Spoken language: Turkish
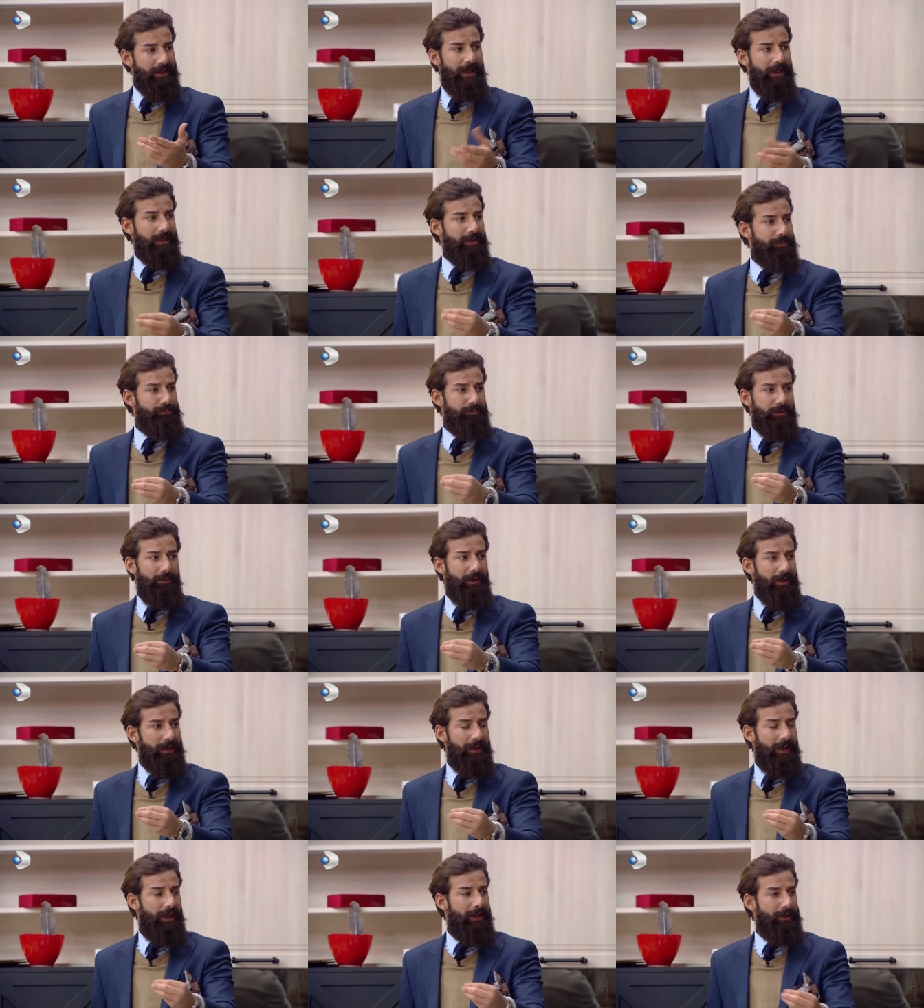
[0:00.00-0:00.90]
kalkıp da bak
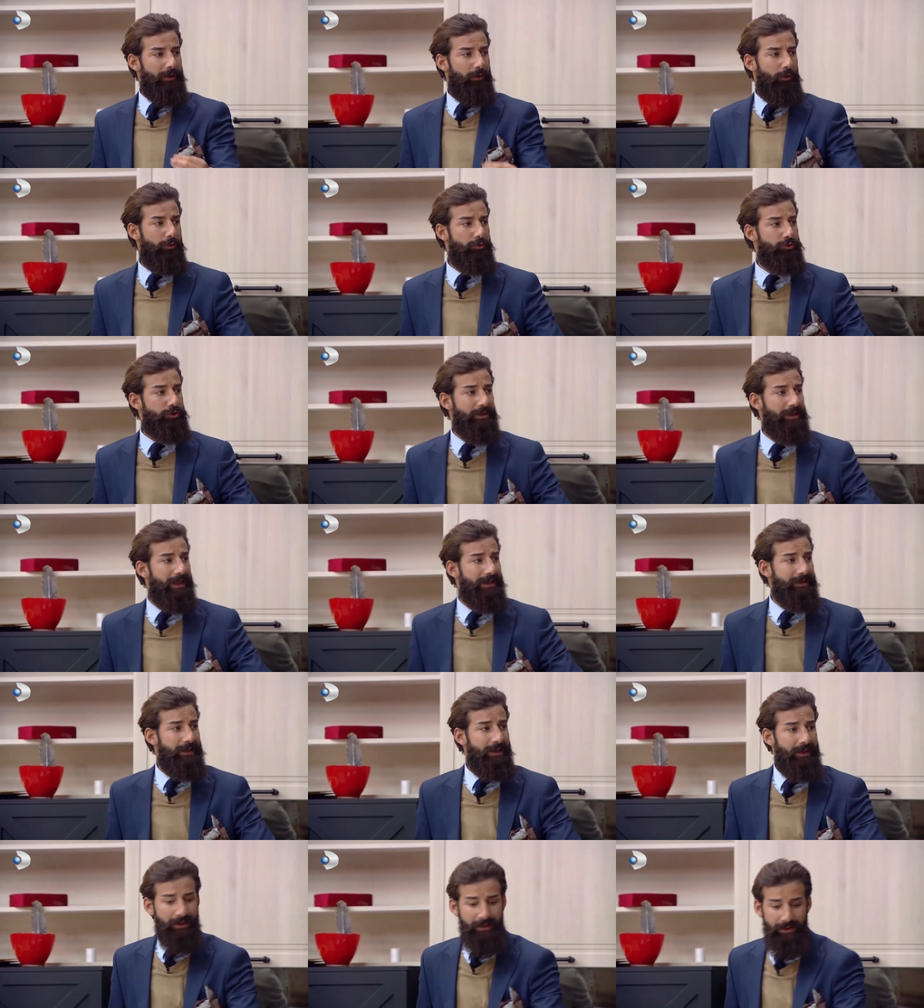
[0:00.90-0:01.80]
hani önceden
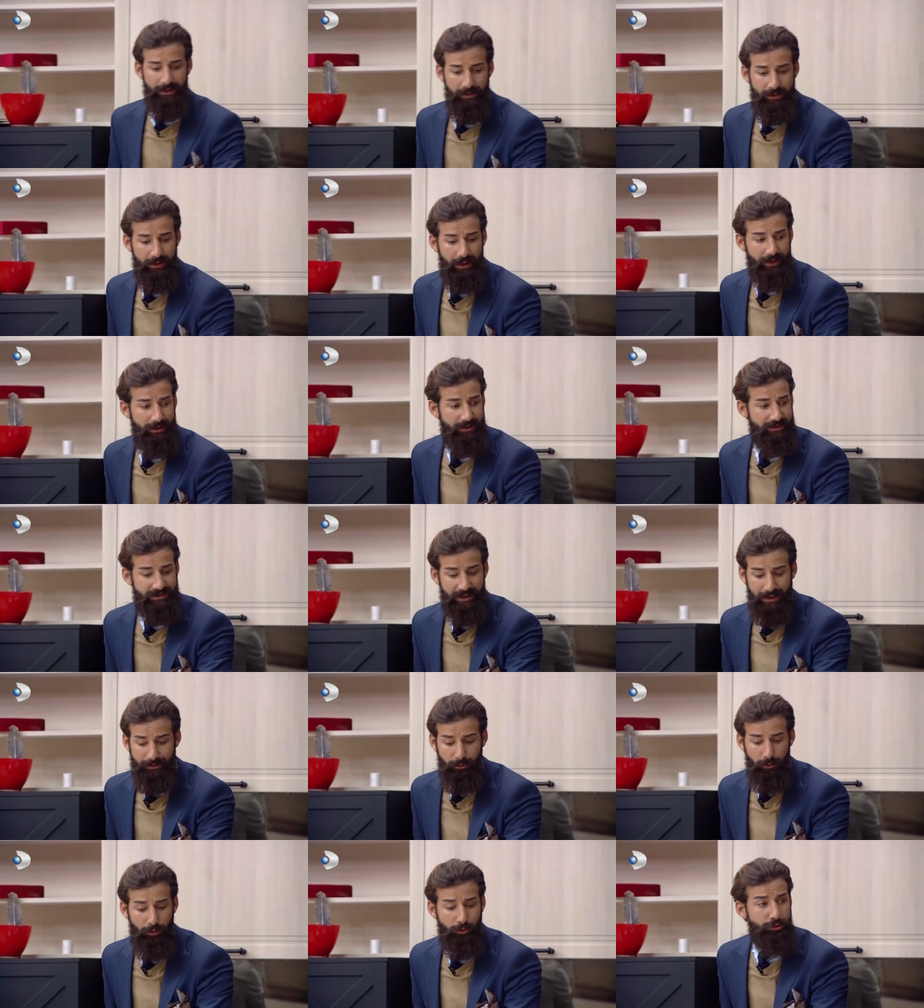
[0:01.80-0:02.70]
hani
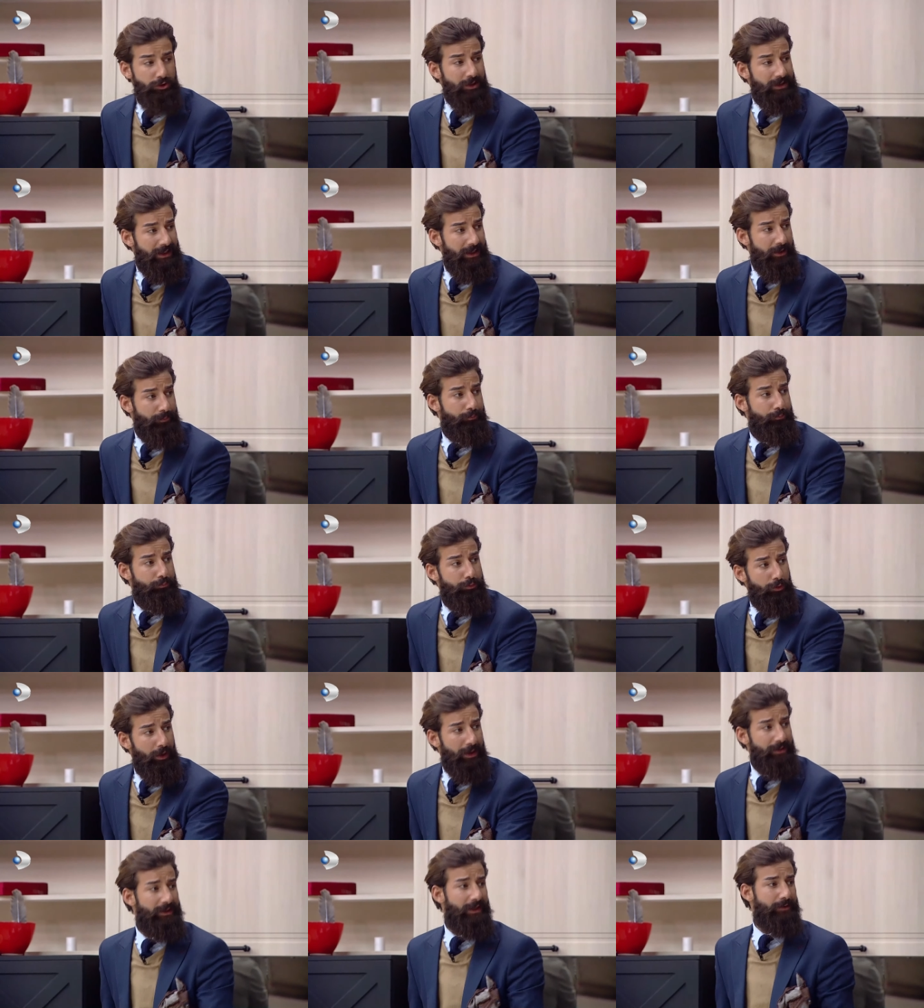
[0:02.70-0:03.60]
senden önce gelip bunu
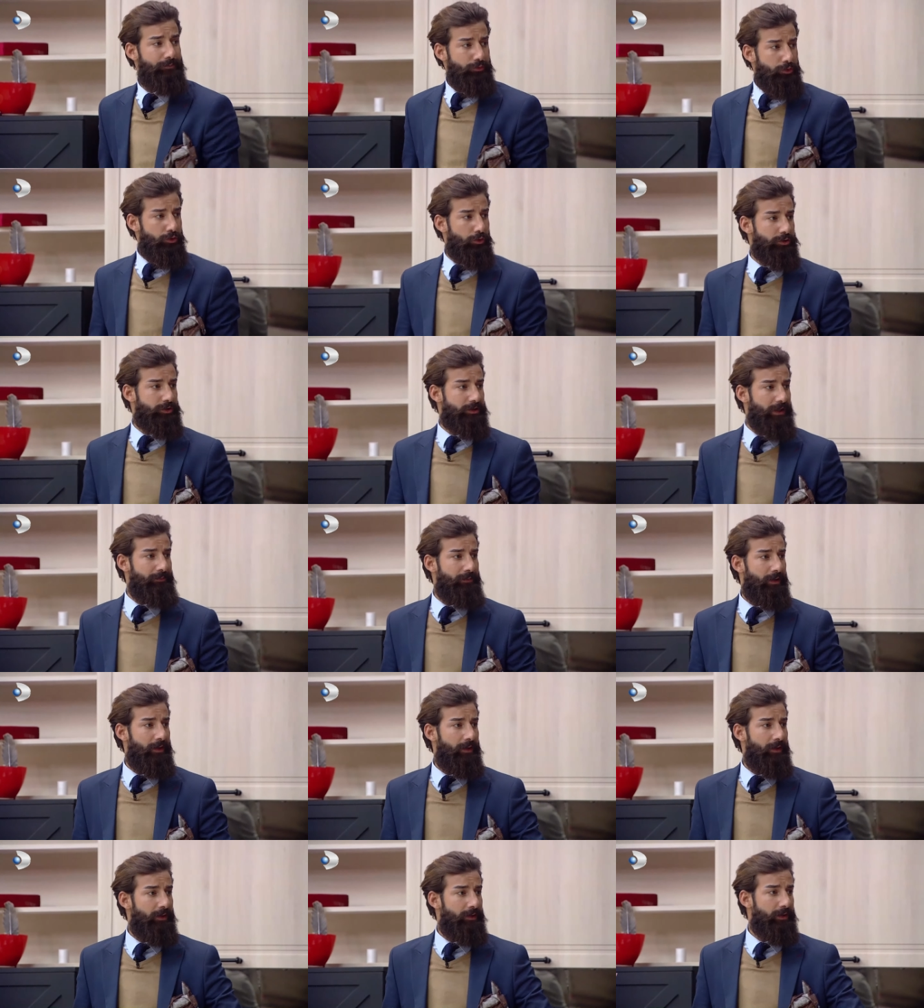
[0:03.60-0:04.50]
anlatmış olsam
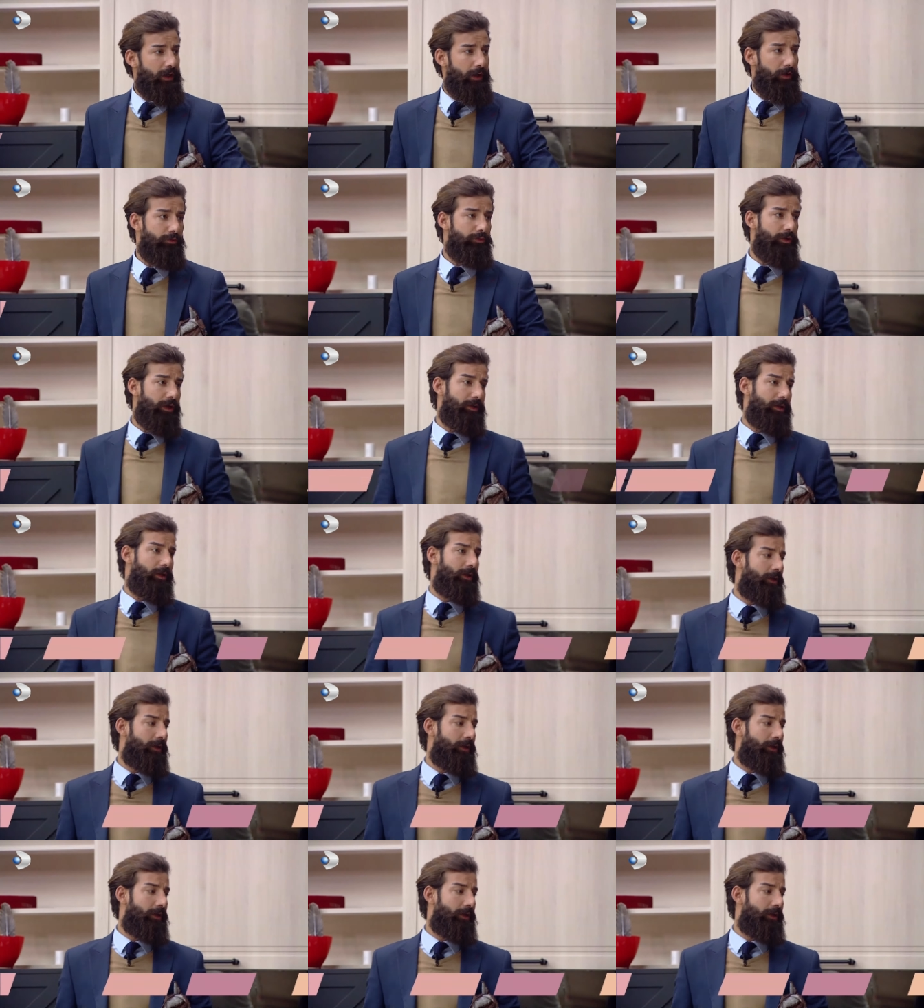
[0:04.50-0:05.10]
ya Ünal